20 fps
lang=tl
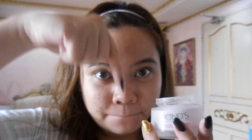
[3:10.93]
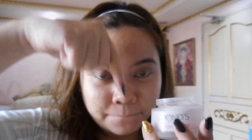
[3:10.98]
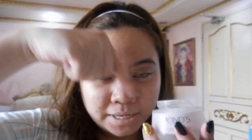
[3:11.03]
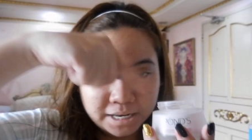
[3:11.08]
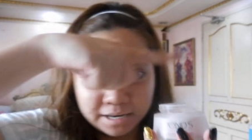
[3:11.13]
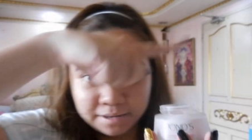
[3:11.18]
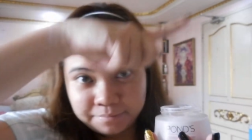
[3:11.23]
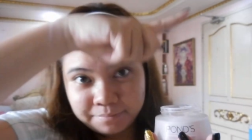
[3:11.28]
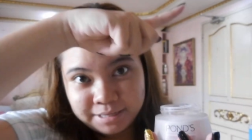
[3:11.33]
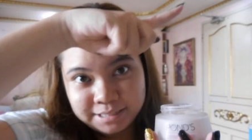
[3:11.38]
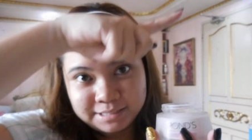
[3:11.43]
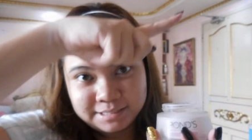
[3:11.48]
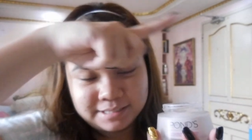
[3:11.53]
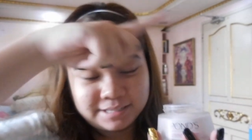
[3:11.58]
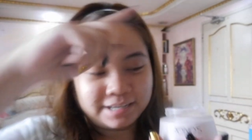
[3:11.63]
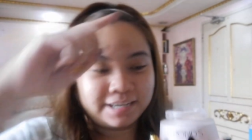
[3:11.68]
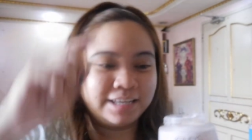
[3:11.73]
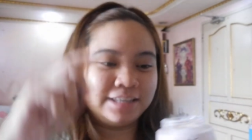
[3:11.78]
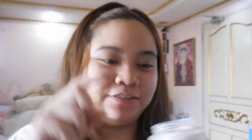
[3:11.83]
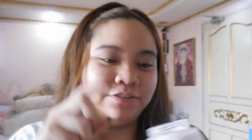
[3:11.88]
palabas
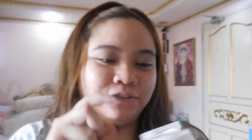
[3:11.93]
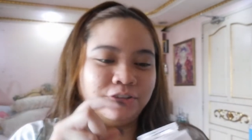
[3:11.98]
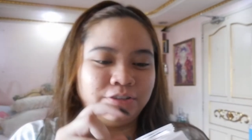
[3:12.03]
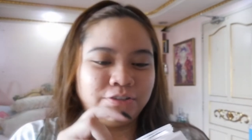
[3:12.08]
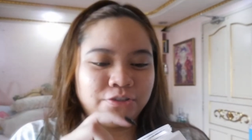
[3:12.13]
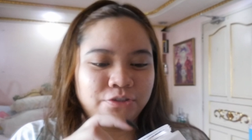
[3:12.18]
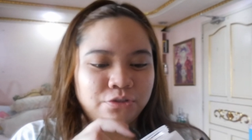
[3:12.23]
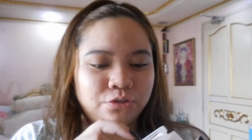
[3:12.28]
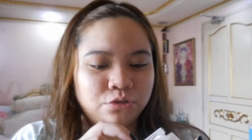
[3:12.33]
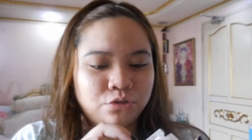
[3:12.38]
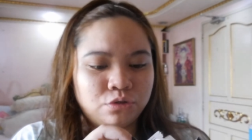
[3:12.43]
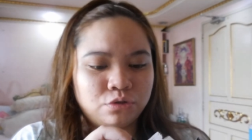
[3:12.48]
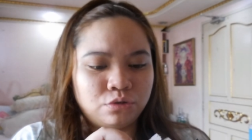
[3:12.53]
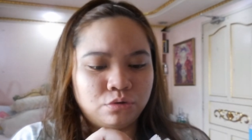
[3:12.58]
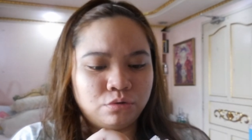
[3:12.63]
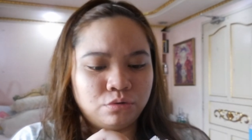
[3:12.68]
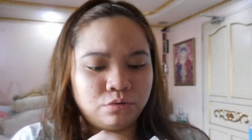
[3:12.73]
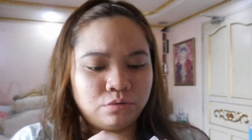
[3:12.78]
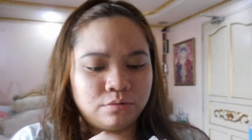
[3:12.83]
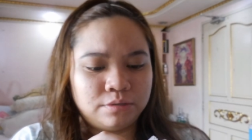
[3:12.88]
na ganon. So,
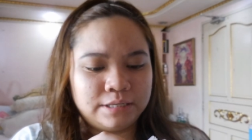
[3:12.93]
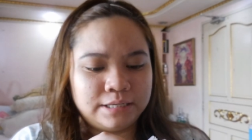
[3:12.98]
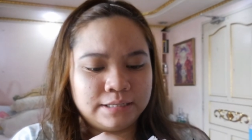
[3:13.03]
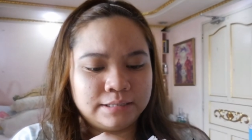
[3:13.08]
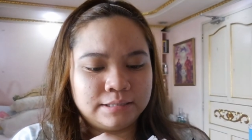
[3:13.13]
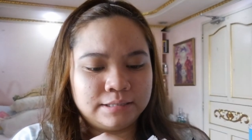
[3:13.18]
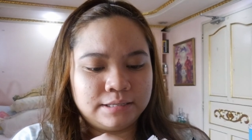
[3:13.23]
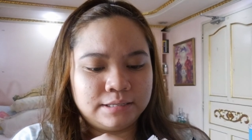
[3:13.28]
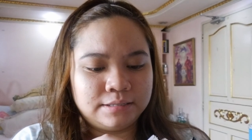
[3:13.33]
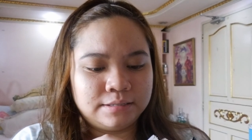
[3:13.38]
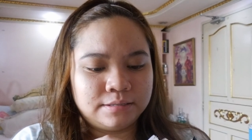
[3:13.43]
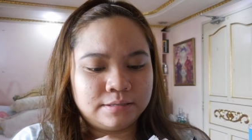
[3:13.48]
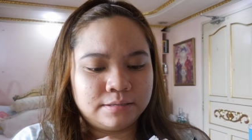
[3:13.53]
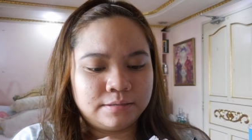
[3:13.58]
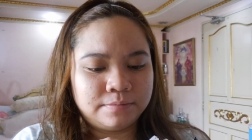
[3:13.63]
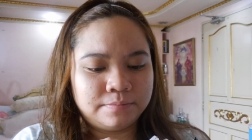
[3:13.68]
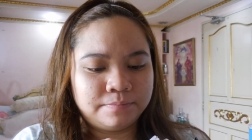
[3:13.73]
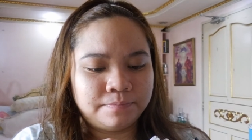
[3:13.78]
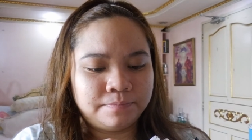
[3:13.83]
like this.